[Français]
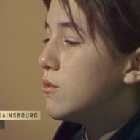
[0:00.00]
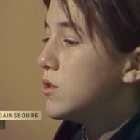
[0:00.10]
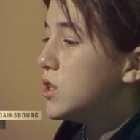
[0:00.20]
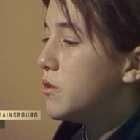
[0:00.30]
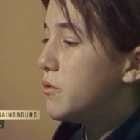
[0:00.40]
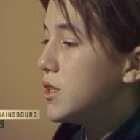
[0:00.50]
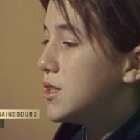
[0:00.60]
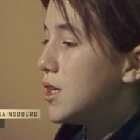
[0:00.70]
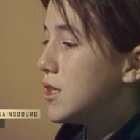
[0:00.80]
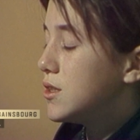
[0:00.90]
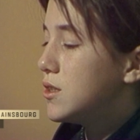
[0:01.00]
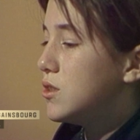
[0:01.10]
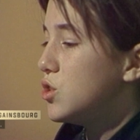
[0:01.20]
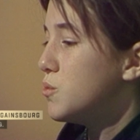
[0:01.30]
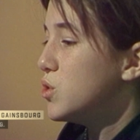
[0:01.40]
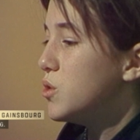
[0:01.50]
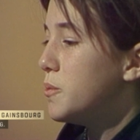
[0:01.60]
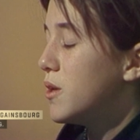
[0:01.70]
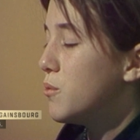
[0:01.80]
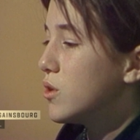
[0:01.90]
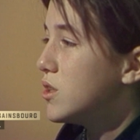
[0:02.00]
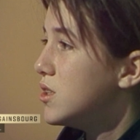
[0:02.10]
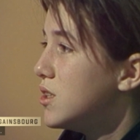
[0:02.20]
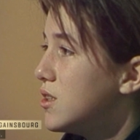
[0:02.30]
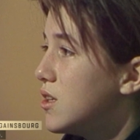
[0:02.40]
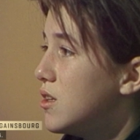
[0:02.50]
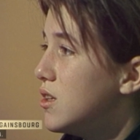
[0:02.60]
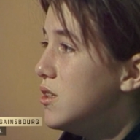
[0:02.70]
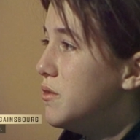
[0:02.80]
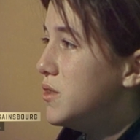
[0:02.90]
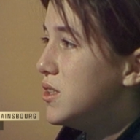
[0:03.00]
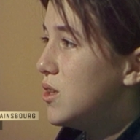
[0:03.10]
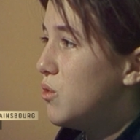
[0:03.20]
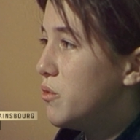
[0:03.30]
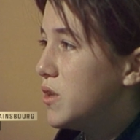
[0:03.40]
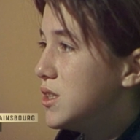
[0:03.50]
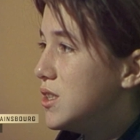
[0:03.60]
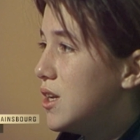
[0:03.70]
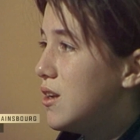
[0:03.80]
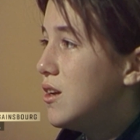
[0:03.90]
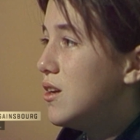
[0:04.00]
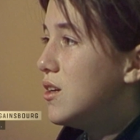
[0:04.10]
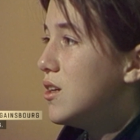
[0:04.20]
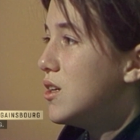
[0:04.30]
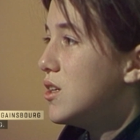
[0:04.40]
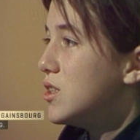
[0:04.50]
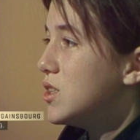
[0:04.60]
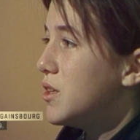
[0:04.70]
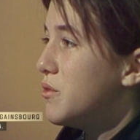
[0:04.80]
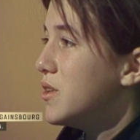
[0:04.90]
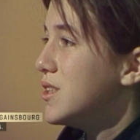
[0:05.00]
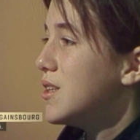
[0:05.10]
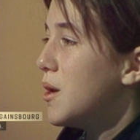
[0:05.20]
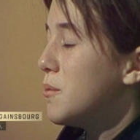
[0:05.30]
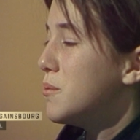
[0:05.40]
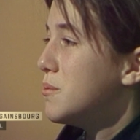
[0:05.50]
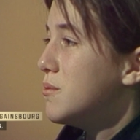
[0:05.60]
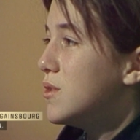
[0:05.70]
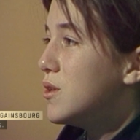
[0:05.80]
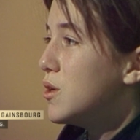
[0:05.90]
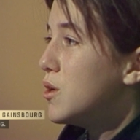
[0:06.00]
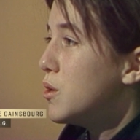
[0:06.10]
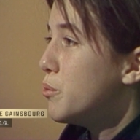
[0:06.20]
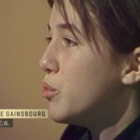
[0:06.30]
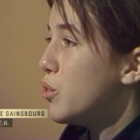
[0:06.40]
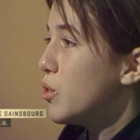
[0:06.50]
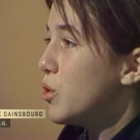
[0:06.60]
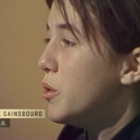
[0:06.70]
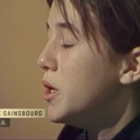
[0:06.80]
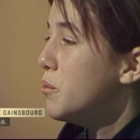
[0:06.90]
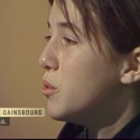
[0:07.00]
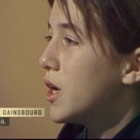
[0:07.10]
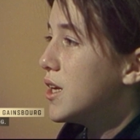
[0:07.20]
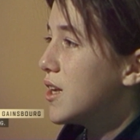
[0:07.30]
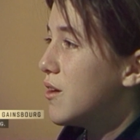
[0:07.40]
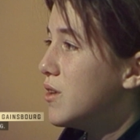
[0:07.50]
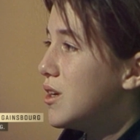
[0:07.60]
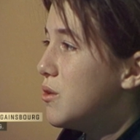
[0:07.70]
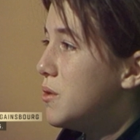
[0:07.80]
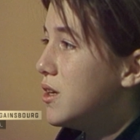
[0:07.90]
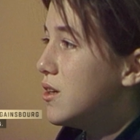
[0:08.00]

J'ai fait ça, je me suis pas demandé si c'était difficile ou facile. J'ai fait ça pour lui, pour être avec lui.